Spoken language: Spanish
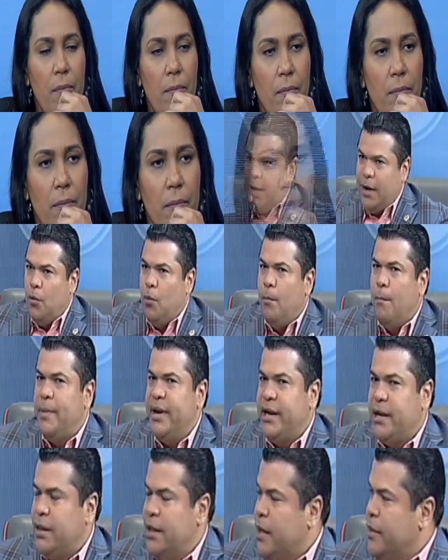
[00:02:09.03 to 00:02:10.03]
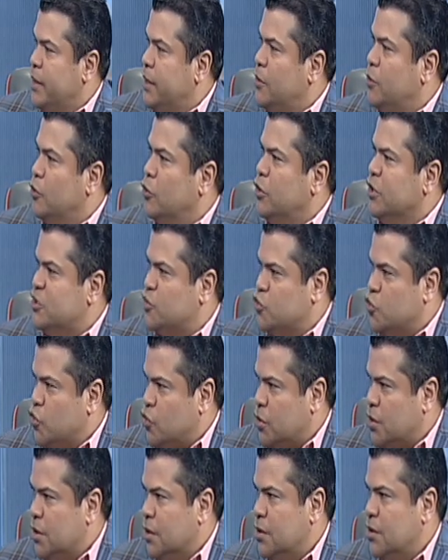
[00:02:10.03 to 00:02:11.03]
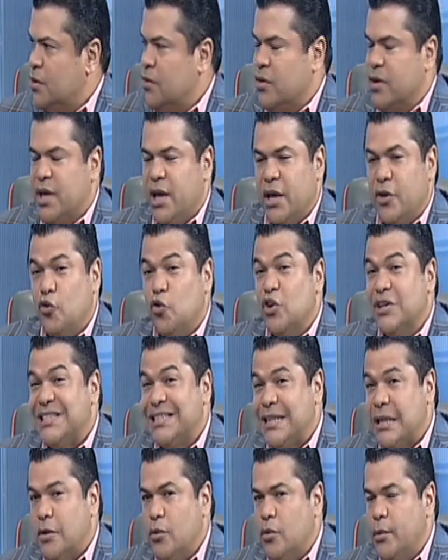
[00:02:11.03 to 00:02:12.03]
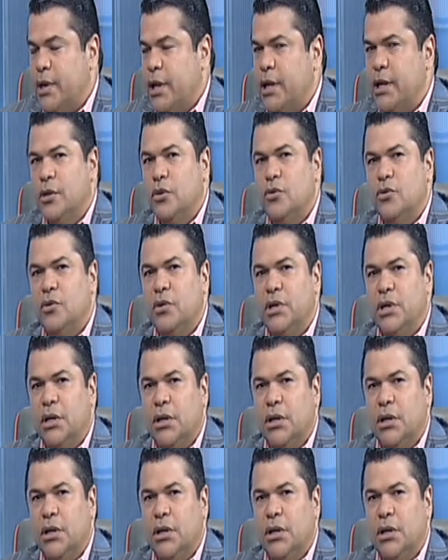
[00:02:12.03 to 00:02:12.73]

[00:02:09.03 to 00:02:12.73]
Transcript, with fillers: Mira, un verdadero desorden lo que ha hecho este gobierno